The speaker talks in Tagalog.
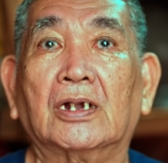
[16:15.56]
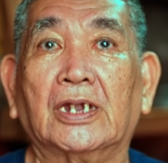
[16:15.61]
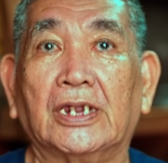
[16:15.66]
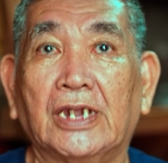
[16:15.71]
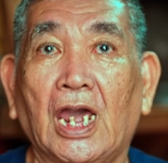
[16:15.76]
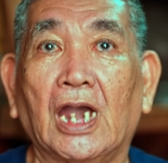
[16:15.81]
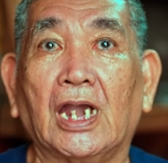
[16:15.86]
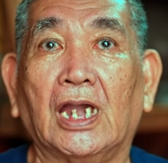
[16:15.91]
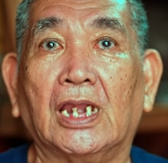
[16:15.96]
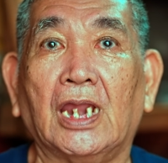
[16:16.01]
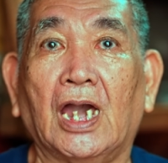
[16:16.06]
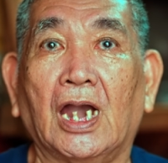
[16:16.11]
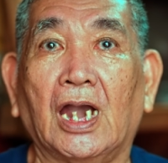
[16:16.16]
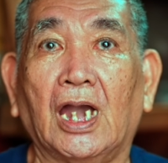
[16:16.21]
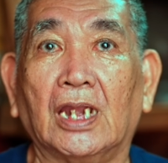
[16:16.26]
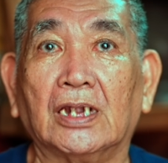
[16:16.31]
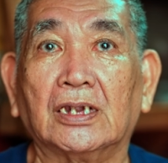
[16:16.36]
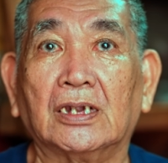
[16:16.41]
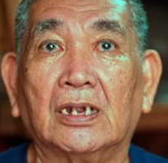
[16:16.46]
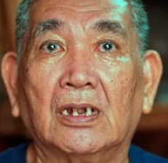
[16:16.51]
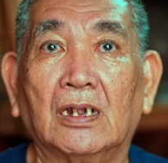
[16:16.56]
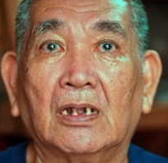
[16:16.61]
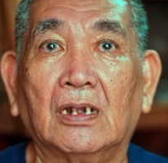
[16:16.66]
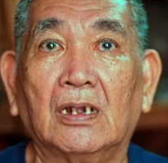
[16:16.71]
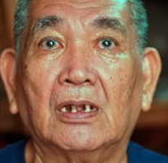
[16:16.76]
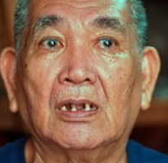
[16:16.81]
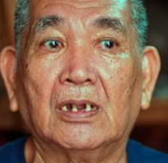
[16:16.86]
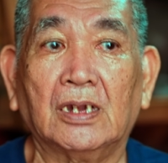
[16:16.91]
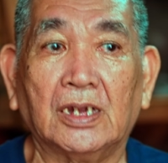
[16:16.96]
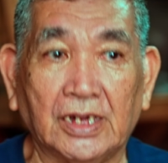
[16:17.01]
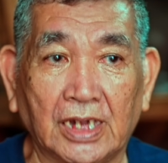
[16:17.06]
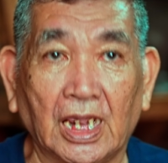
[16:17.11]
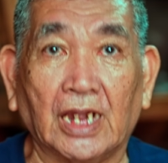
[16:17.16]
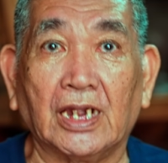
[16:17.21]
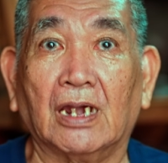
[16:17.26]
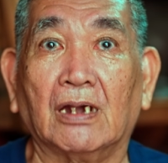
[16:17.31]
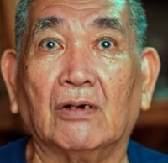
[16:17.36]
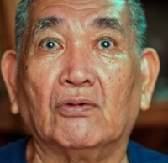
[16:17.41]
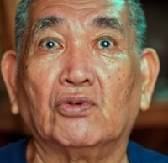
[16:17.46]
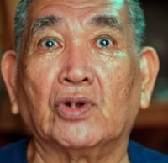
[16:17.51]
Kinakailangan,
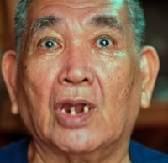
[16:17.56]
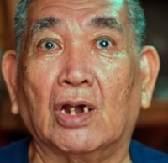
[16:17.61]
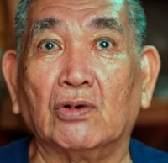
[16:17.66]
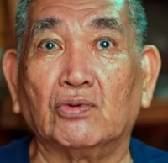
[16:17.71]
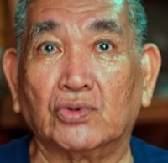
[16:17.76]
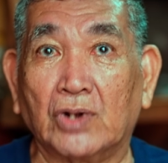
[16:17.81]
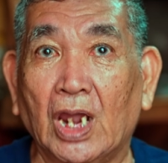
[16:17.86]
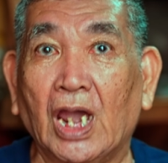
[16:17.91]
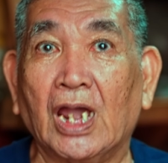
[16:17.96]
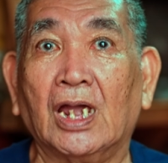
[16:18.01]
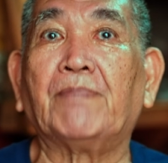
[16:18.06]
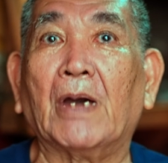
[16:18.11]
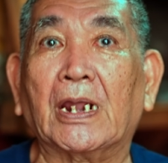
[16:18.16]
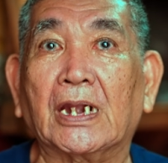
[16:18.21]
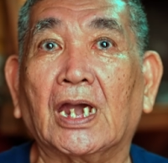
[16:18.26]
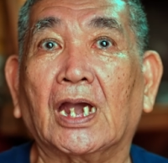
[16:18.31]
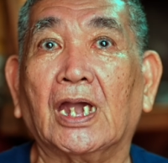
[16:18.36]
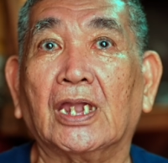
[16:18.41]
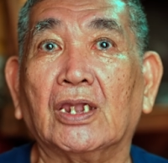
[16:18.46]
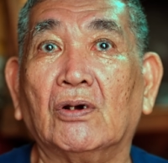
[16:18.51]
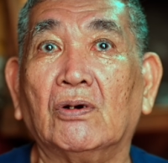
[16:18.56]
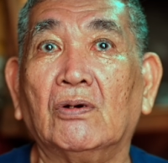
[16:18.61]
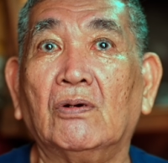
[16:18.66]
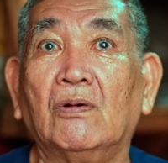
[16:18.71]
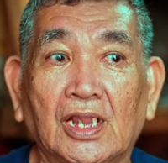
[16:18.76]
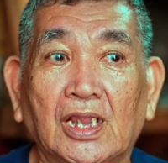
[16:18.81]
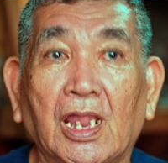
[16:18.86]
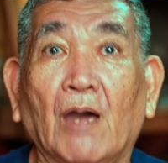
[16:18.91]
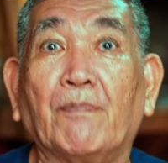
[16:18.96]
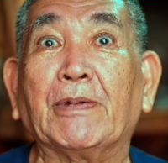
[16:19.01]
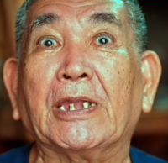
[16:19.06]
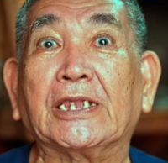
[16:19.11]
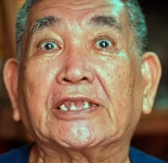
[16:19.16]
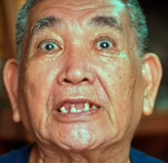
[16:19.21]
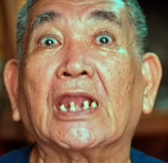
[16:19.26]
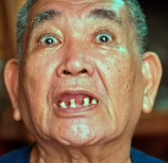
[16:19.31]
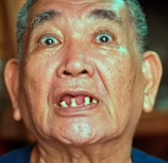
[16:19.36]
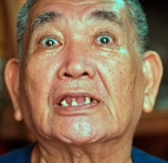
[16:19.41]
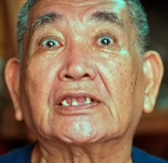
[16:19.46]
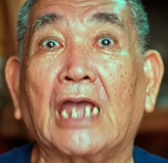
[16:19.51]
yan ang unang-una. Para kayo,
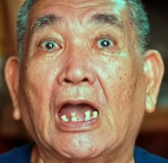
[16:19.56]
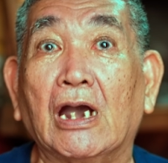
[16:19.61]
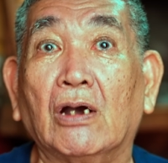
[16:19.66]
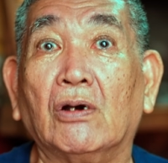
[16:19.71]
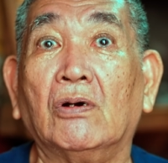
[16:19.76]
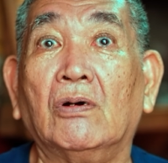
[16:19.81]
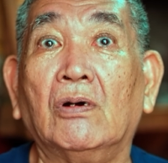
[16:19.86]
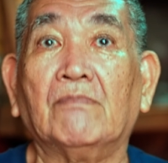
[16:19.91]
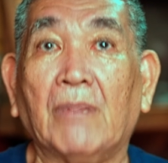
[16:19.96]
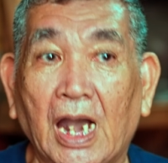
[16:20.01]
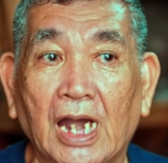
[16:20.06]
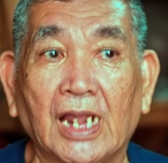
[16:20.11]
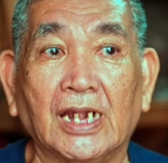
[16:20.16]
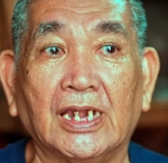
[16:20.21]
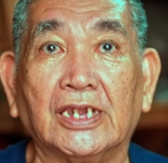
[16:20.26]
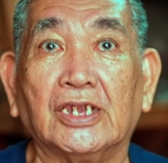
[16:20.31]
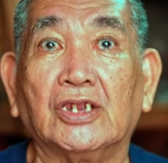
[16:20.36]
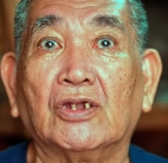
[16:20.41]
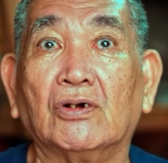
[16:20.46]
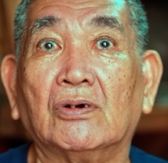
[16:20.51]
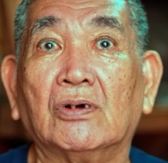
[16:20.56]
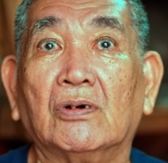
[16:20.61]
lapitan ng tao, mahalin nyo